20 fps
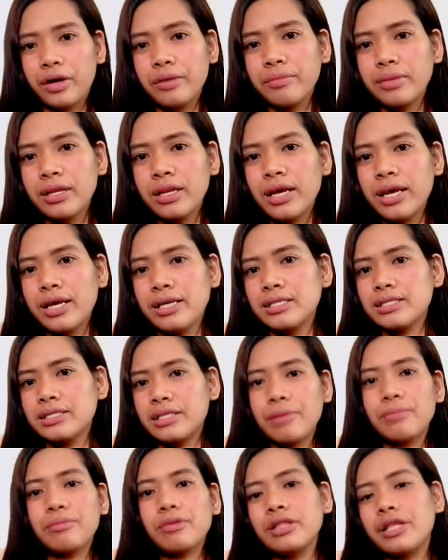I mean,
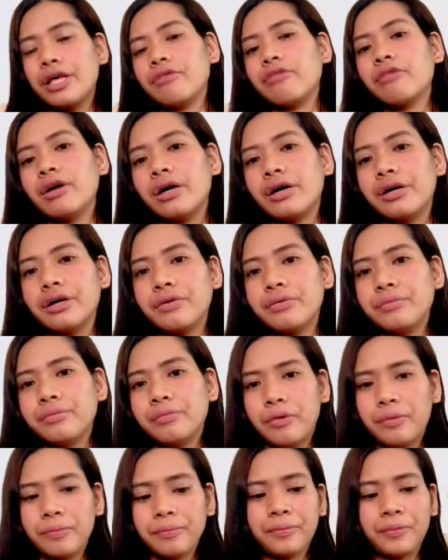stable na yung career
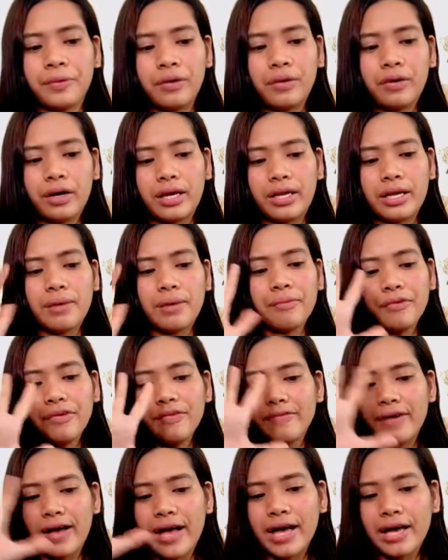mo. Okay, number
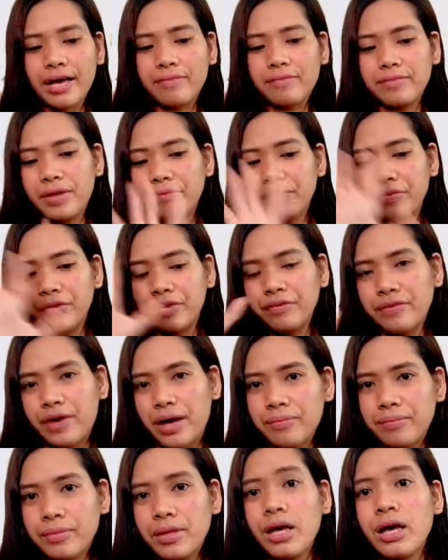five. Number five.